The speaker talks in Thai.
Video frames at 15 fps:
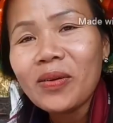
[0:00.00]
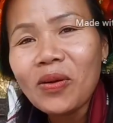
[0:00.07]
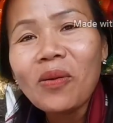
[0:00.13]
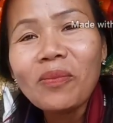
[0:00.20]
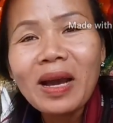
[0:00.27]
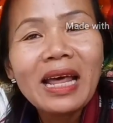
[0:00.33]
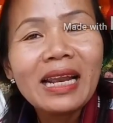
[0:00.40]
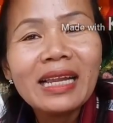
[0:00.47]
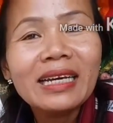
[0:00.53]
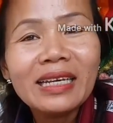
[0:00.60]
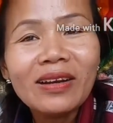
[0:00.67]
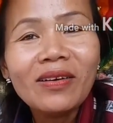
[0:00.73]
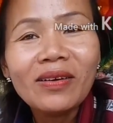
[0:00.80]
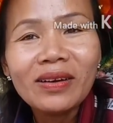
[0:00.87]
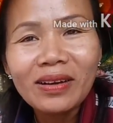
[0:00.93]
รวมกันเลย
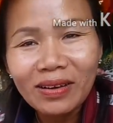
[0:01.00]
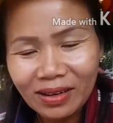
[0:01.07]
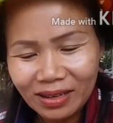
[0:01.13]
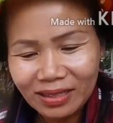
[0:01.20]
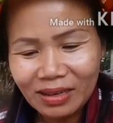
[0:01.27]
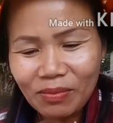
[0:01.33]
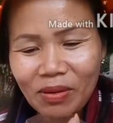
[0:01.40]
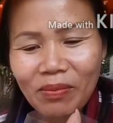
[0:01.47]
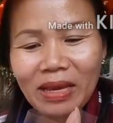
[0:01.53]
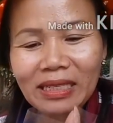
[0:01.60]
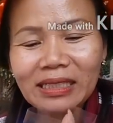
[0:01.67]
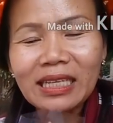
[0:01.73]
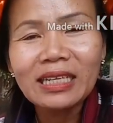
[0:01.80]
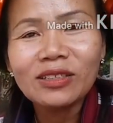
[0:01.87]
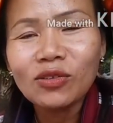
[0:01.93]
เนาะเดี๋ยวก็จะมาแบ่ง
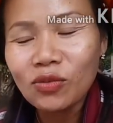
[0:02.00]
ใส่